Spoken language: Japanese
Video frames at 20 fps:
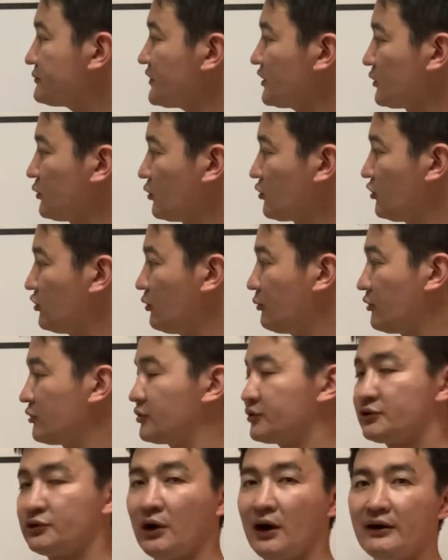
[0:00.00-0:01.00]
ここの
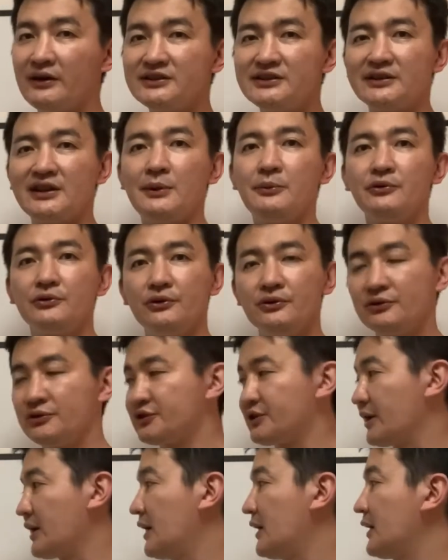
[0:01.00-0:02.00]
モルスを合わせたものと
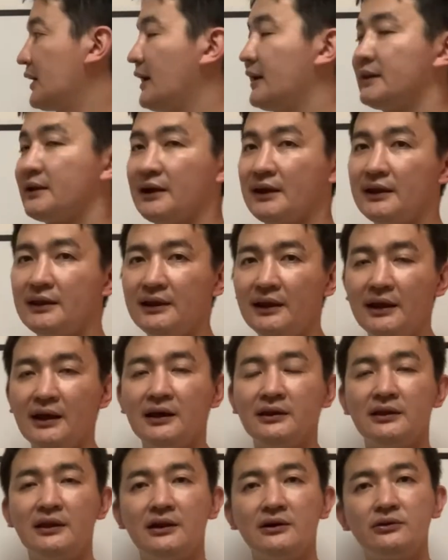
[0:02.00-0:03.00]
して考えてあげて
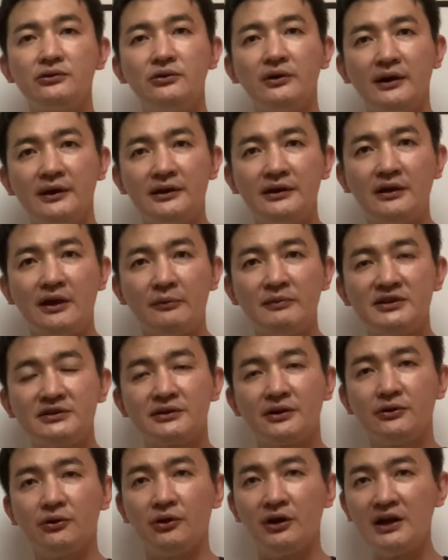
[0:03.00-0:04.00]
やっていくのはいけます
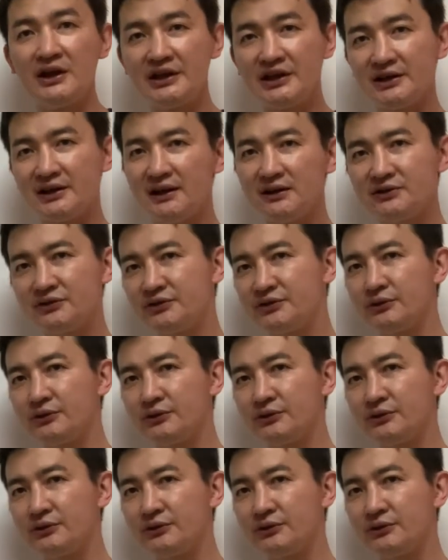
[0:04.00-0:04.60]
けど、比較す